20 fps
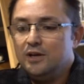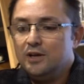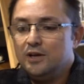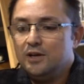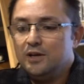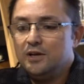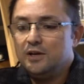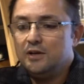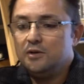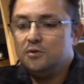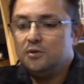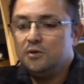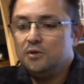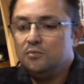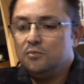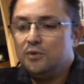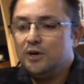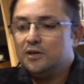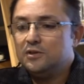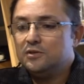Ee,
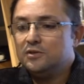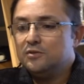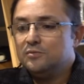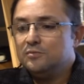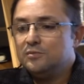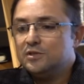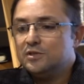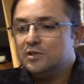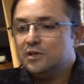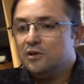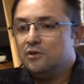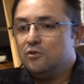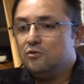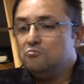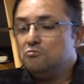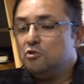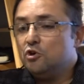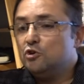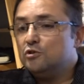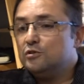baktığımızda
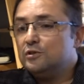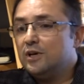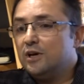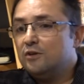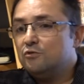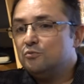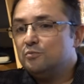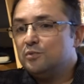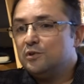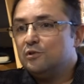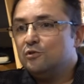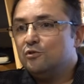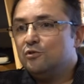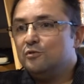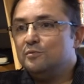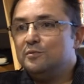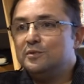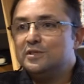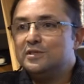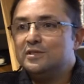Orta Avrupalı
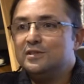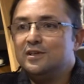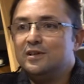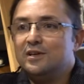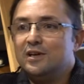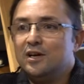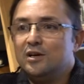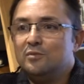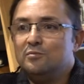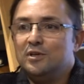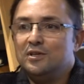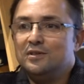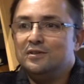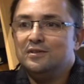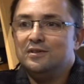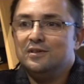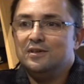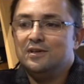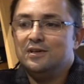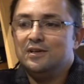olmasına rağmen
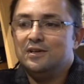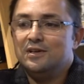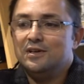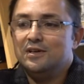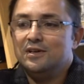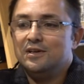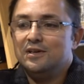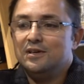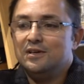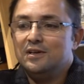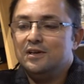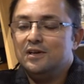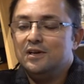e,